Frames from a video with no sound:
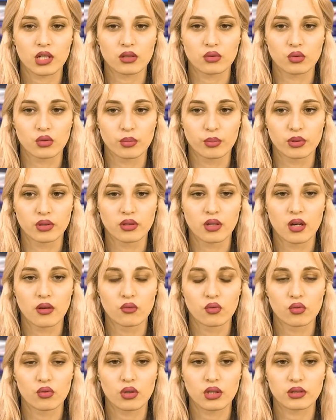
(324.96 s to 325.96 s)
которые по
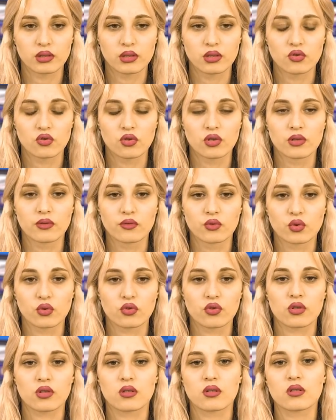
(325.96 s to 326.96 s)
договору от
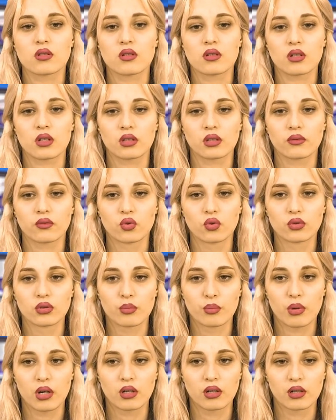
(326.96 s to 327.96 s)
1960 года
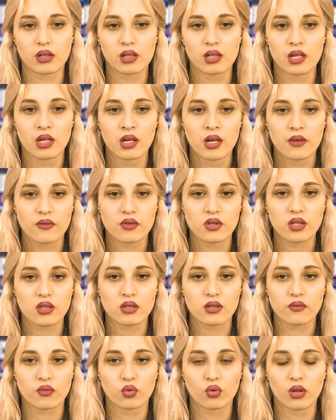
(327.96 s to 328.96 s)
покрыли все
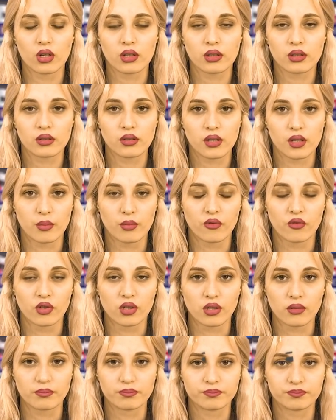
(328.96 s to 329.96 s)
индивидуальные требования.